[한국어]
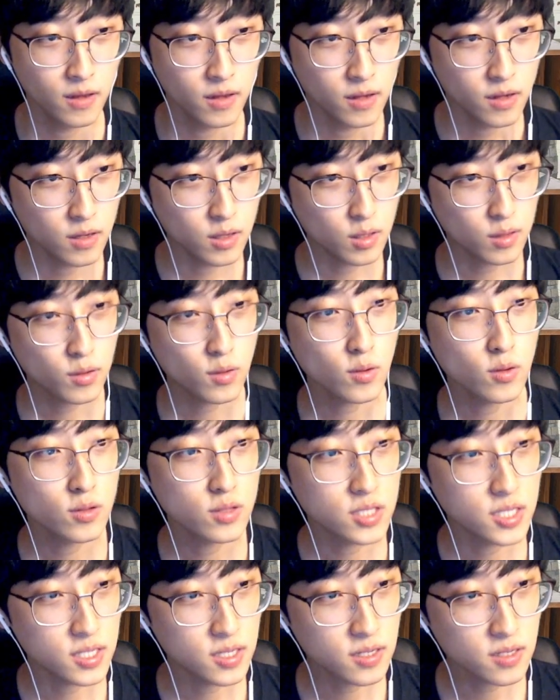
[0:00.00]
그래서
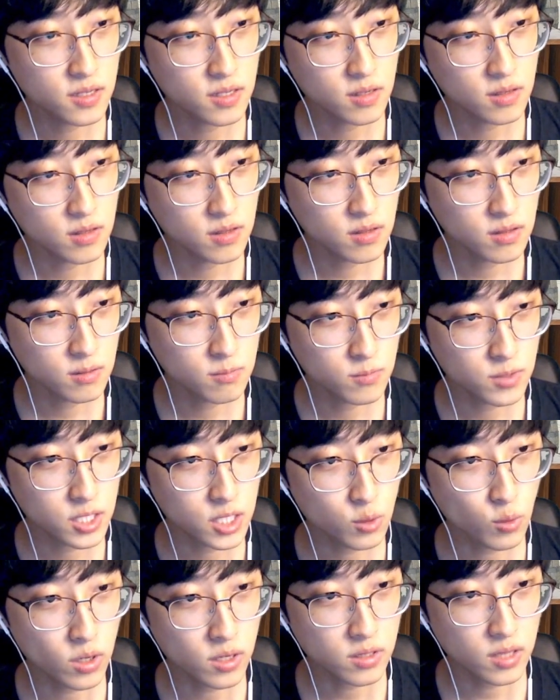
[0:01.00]
지금
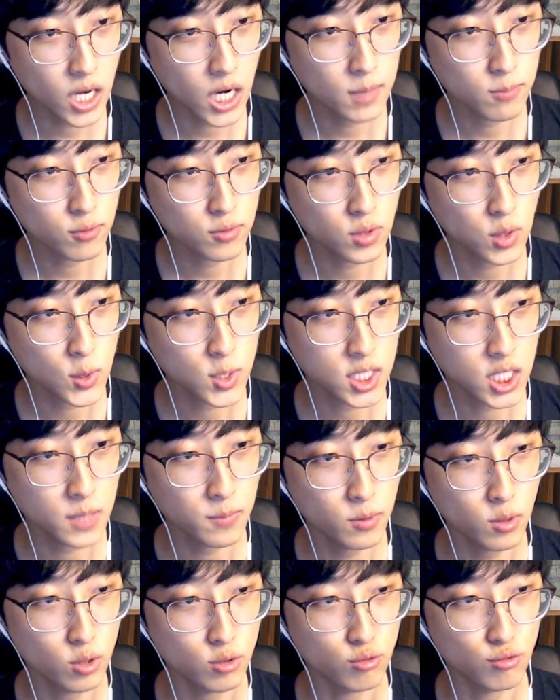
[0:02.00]
10월 달부터
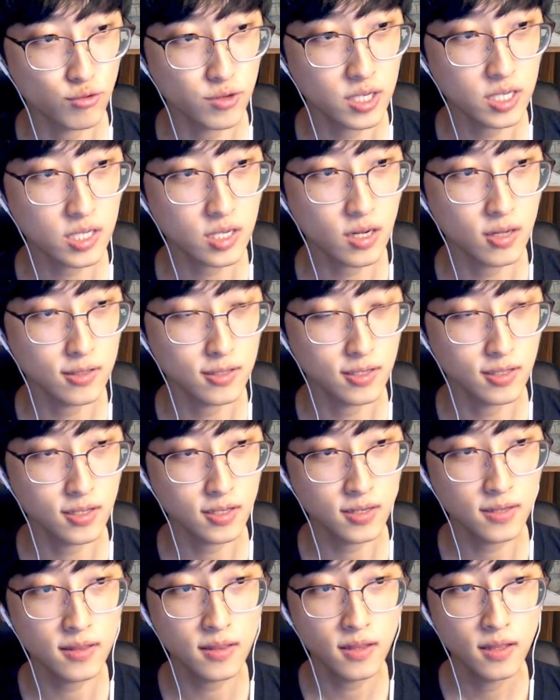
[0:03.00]
11월
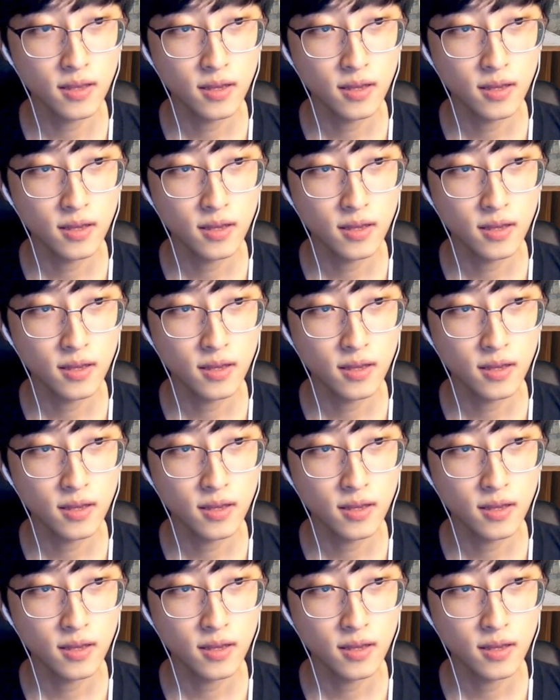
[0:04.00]
6일까지는